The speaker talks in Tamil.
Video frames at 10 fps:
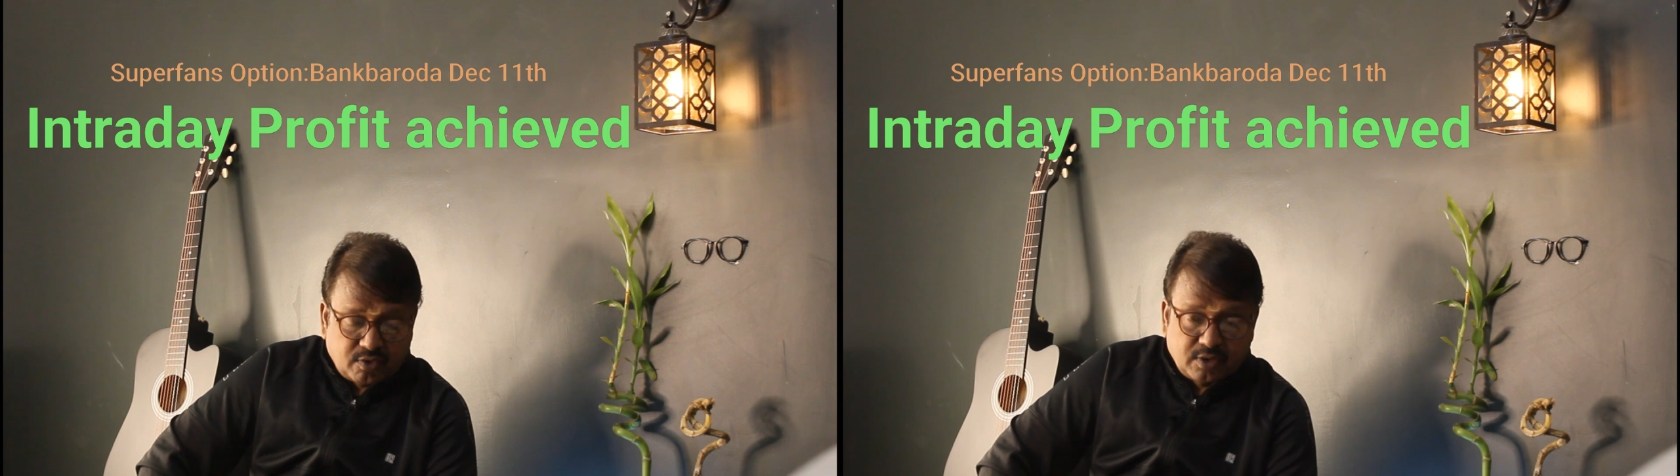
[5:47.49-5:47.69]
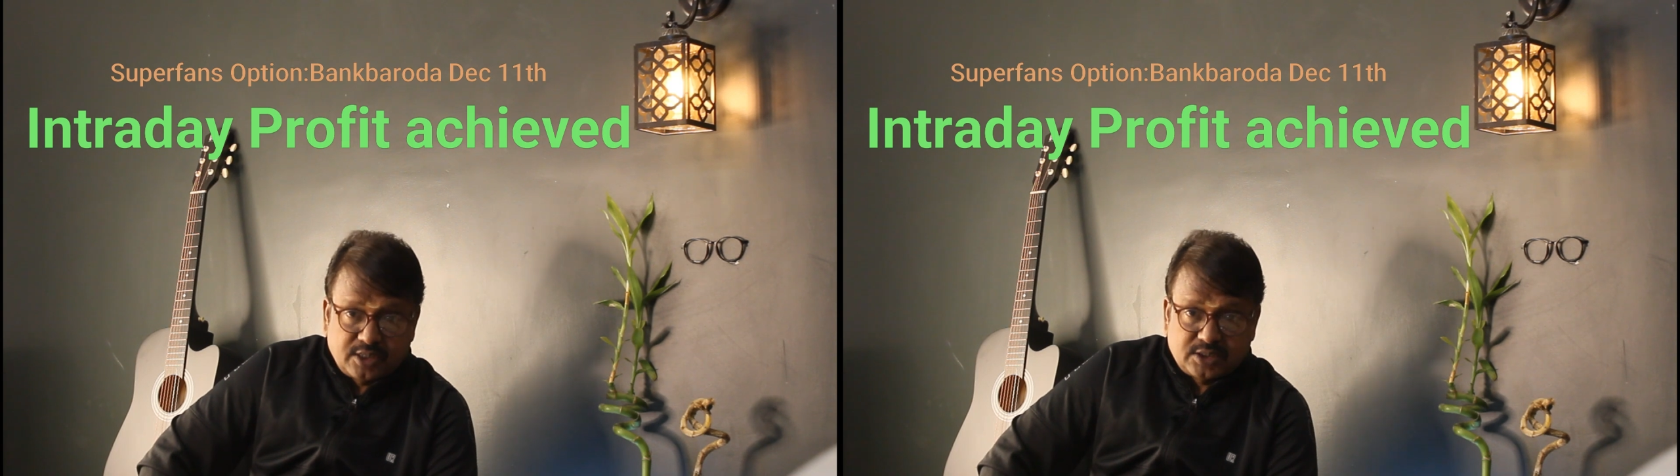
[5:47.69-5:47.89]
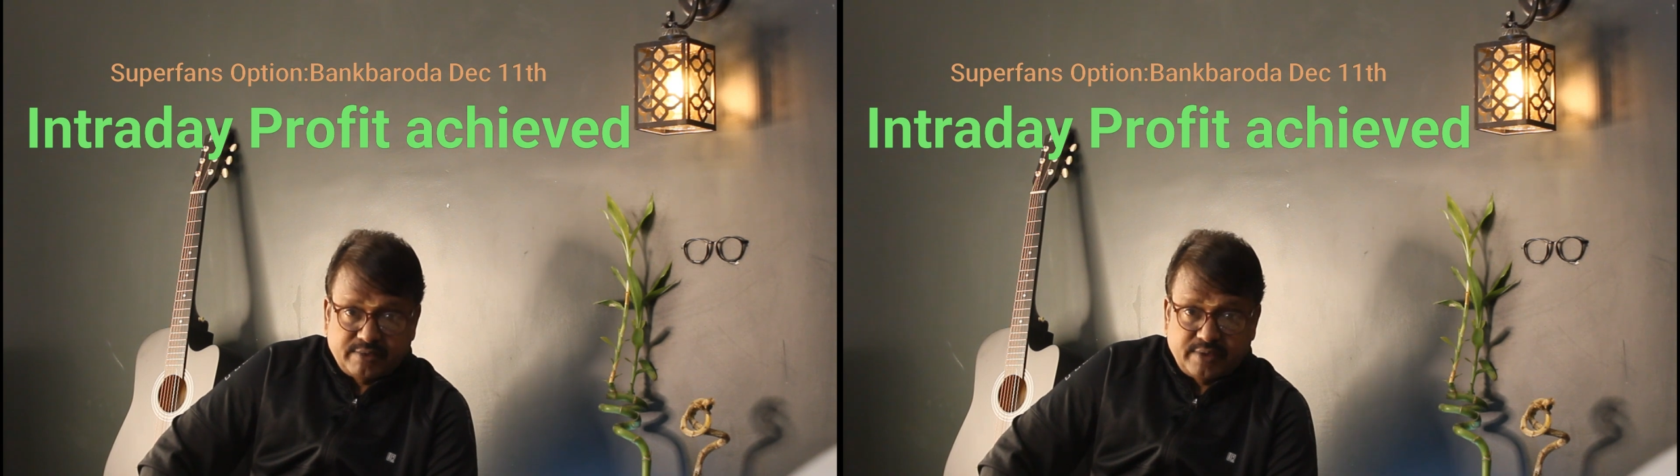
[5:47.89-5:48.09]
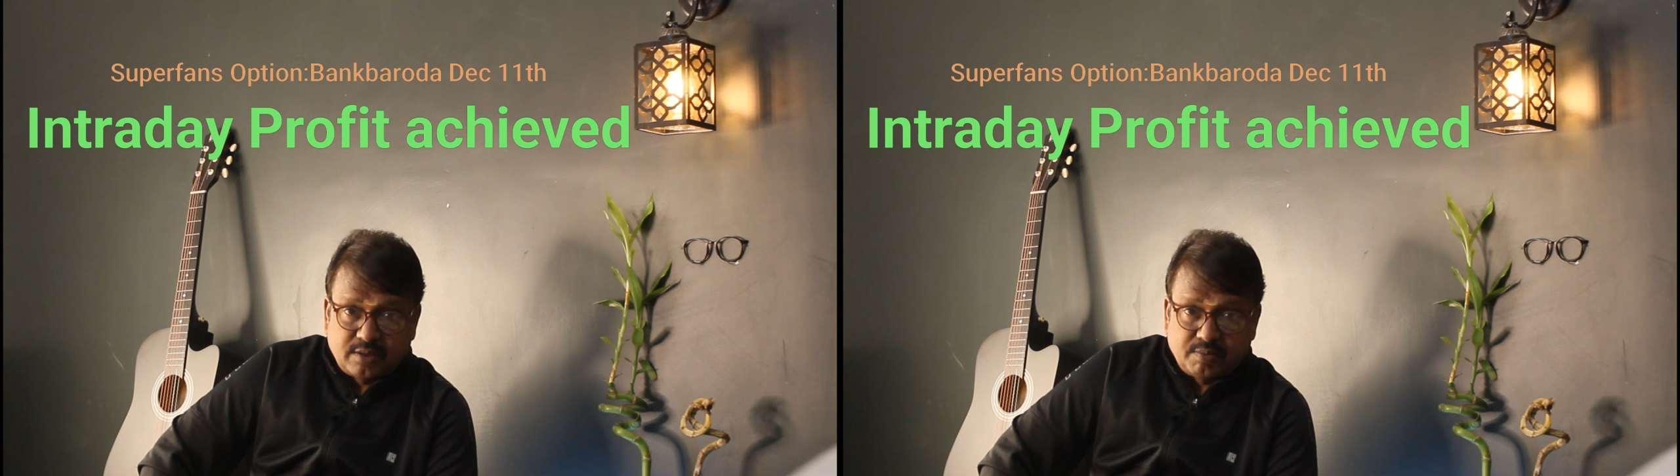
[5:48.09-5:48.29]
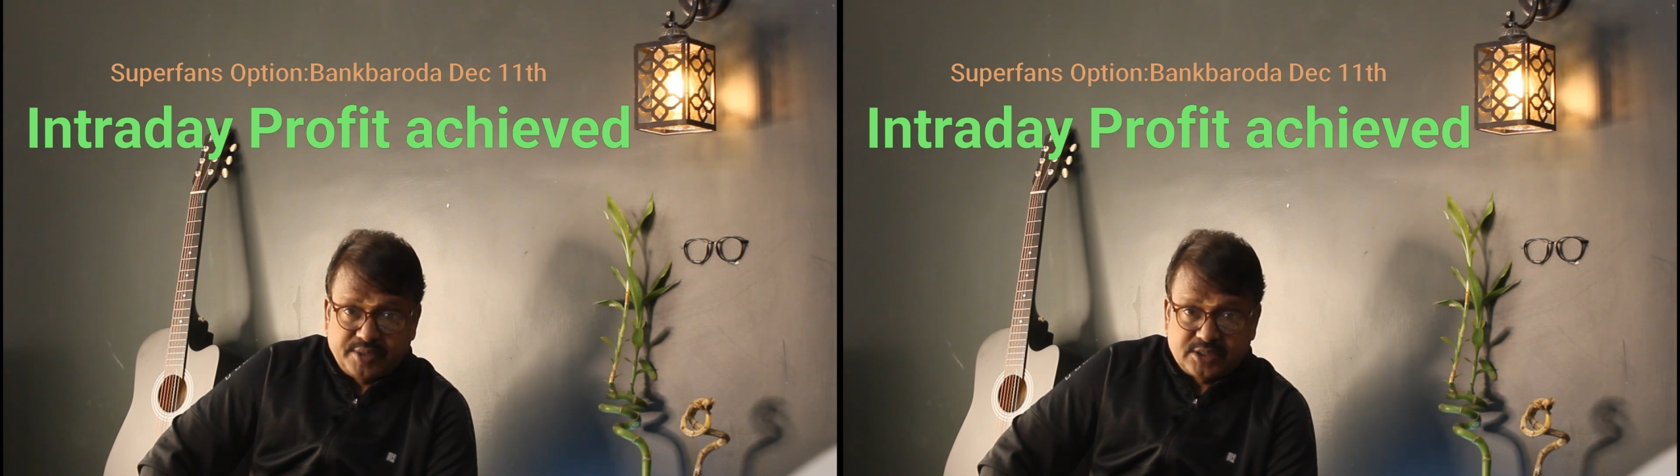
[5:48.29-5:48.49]
ஃபோர் நாட்
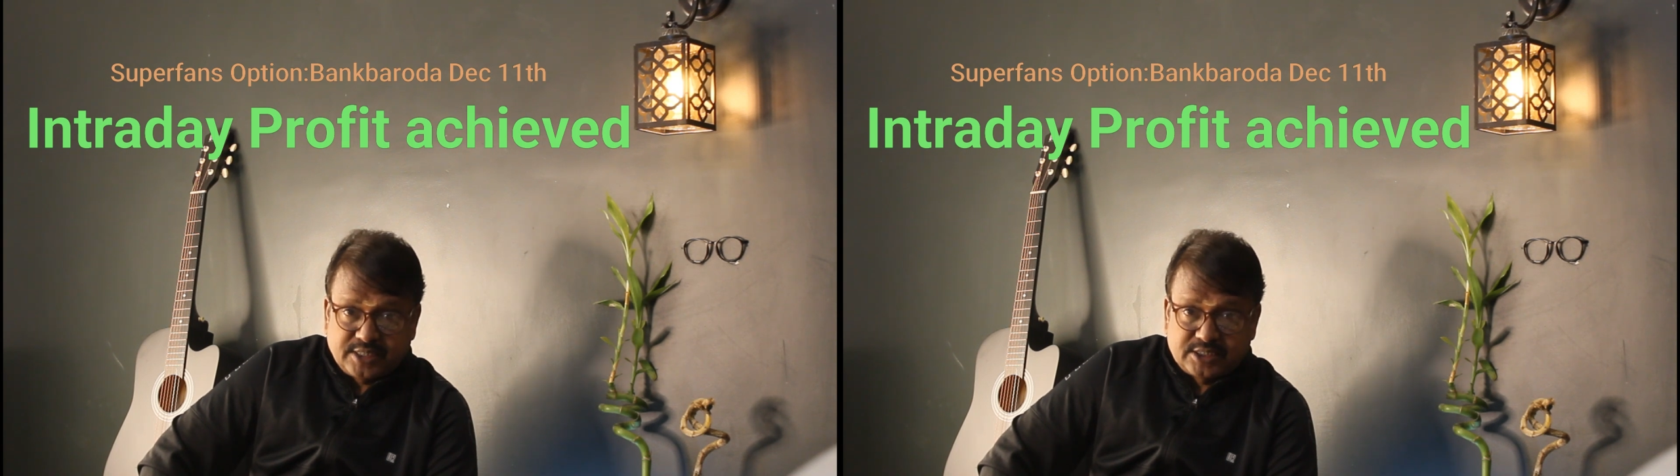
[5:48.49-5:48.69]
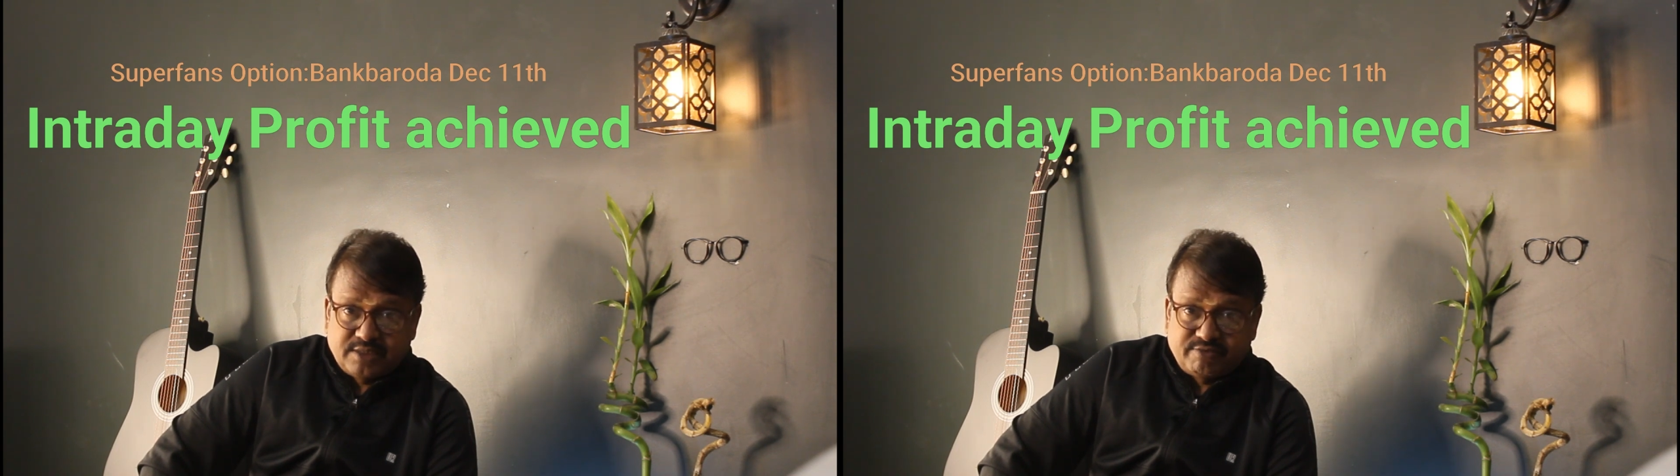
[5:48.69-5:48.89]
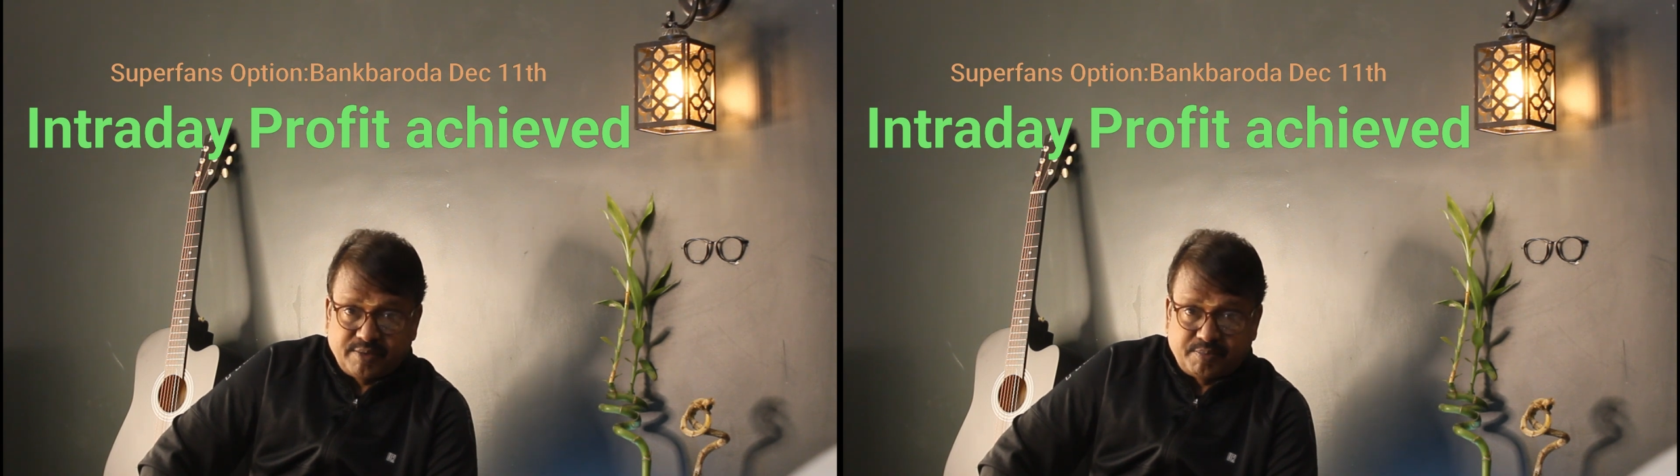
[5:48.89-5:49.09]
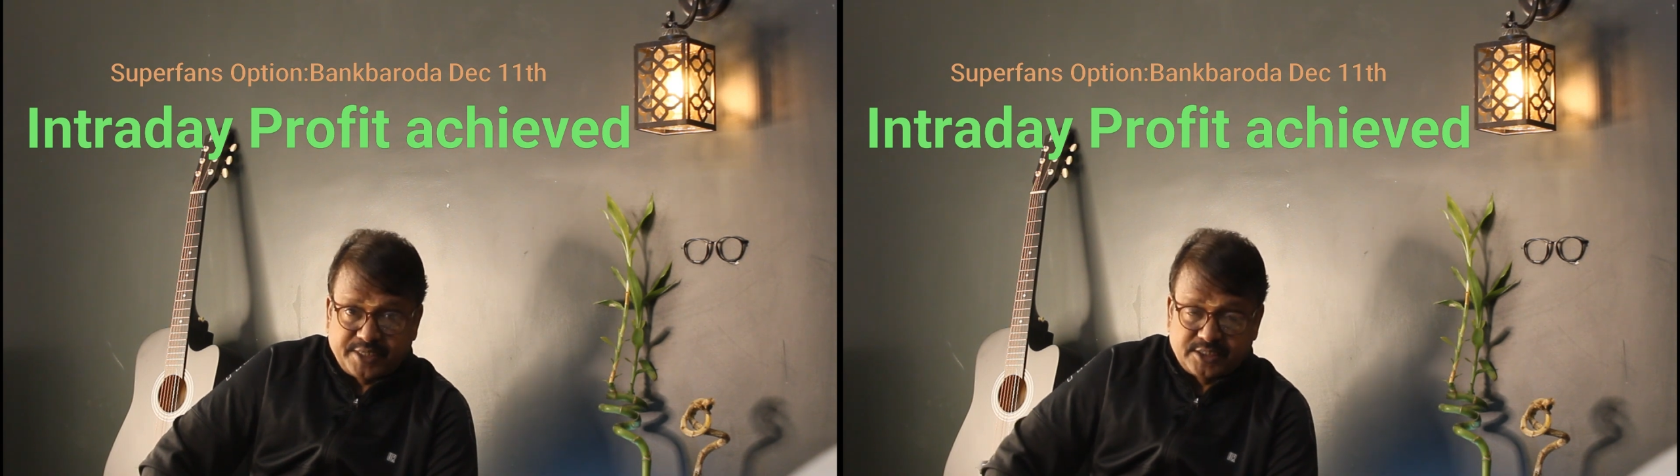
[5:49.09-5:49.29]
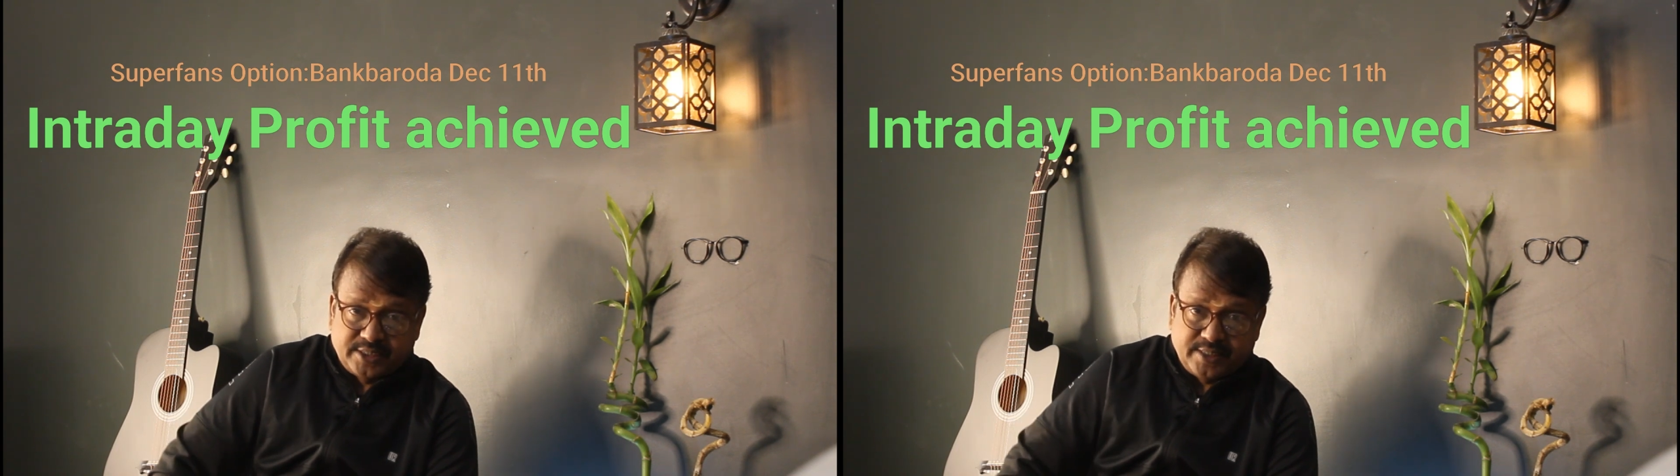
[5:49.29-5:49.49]
செவன் ருபீஸ் சிக்ஸ்டி ஃபைவ்
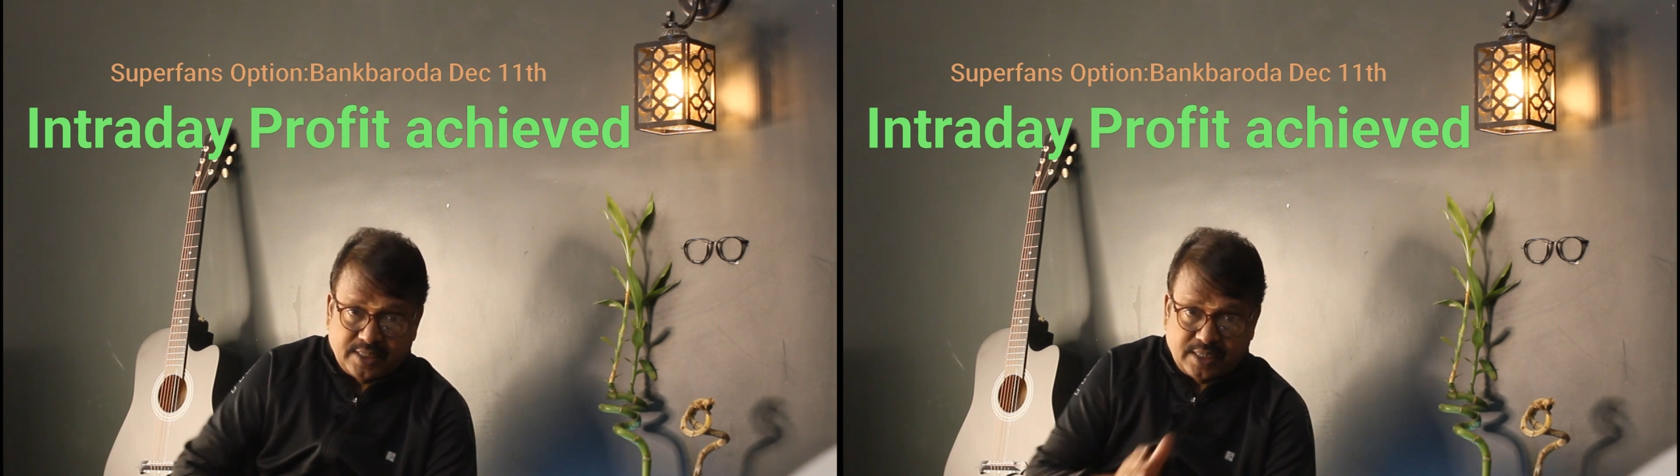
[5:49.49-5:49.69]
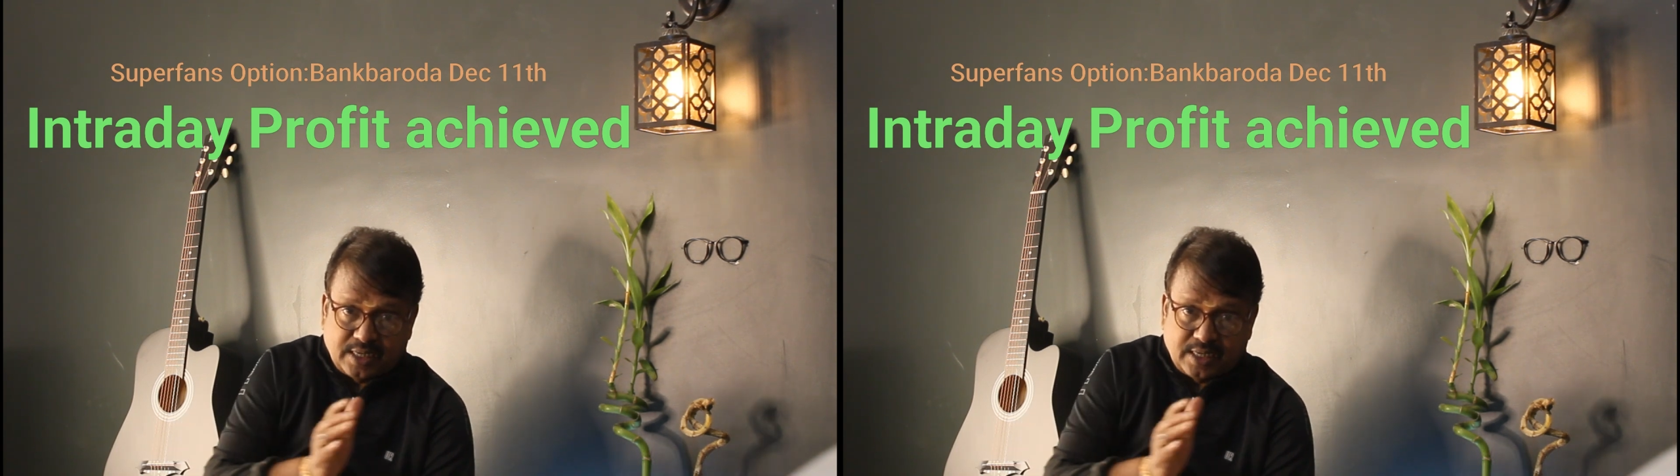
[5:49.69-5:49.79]
பைசே